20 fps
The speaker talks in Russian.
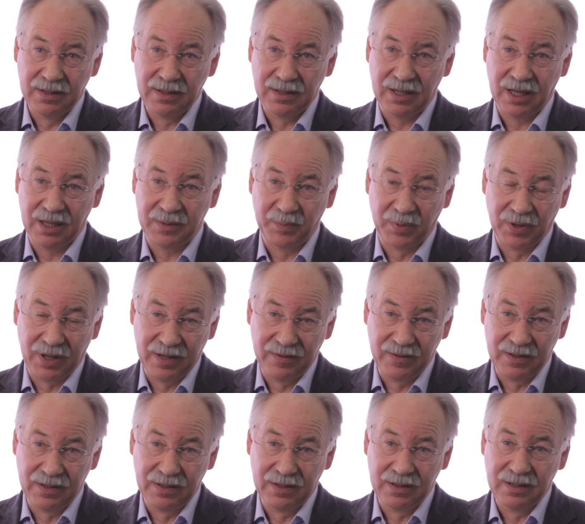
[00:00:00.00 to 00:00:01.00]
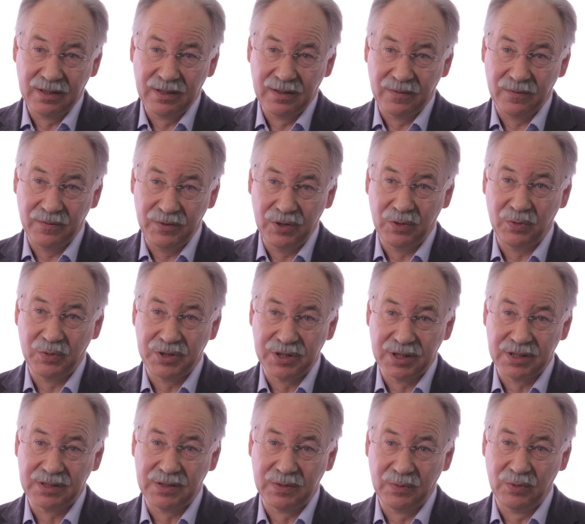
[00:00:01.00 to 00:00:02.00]
как правило, в них
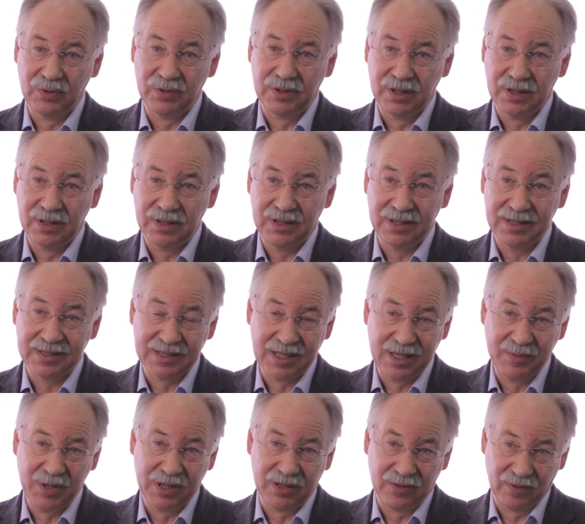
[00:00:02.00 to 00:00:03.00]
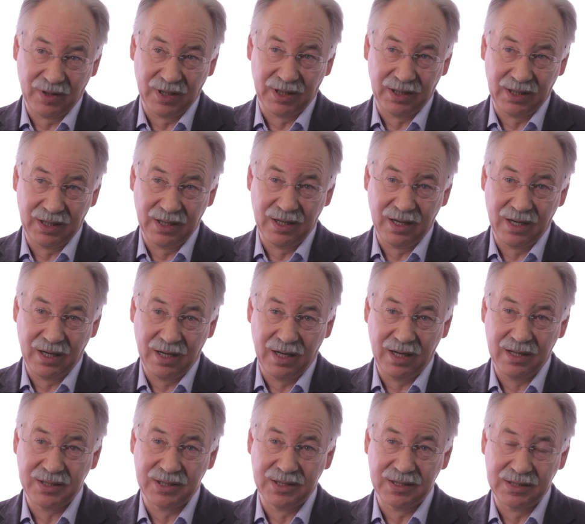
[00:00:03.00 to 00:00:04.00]
участвуют не сами кварки,
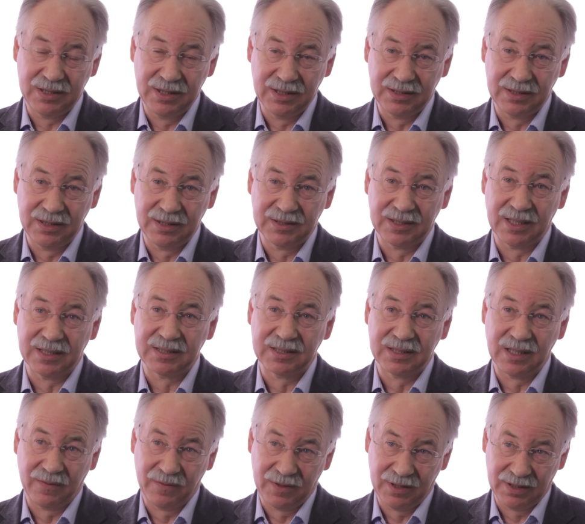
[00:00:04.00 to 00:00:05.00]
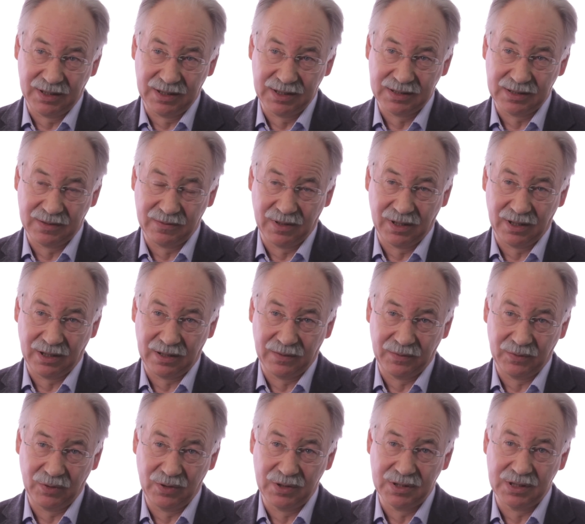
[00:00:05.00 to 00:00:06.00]
а частицы, составленные из
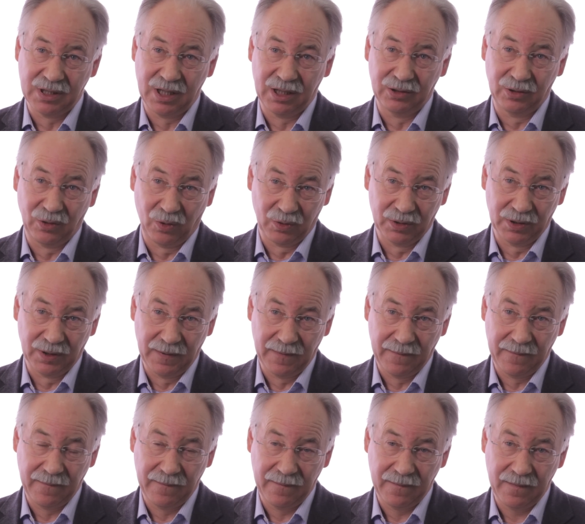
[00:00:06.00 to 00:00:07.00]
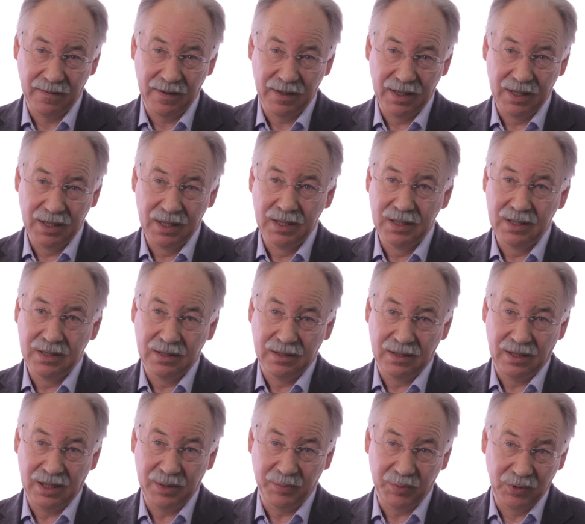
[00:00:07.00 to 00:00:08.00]
кварков, то есть адроны.
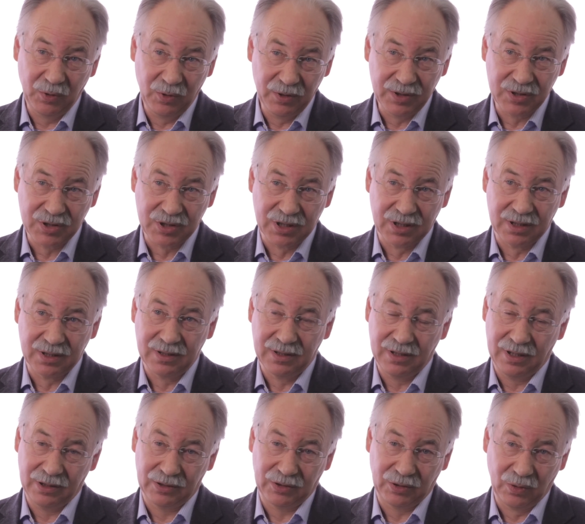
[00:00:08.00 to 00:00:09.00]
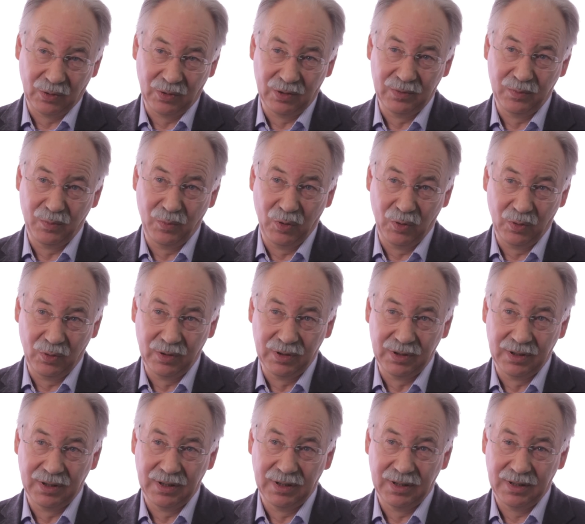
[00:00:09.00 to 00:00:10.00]
Лептоны же, электрон,
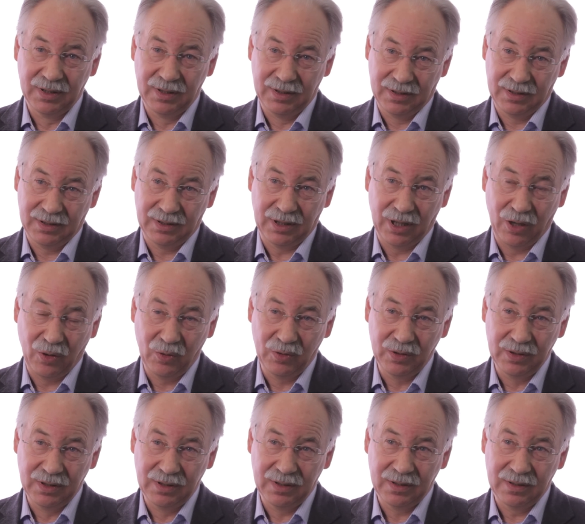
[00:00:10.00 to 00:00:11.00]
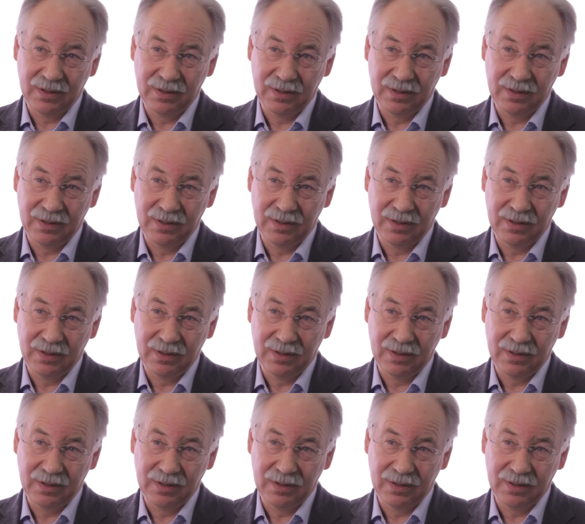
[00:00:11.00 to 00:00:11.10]
мион, таон,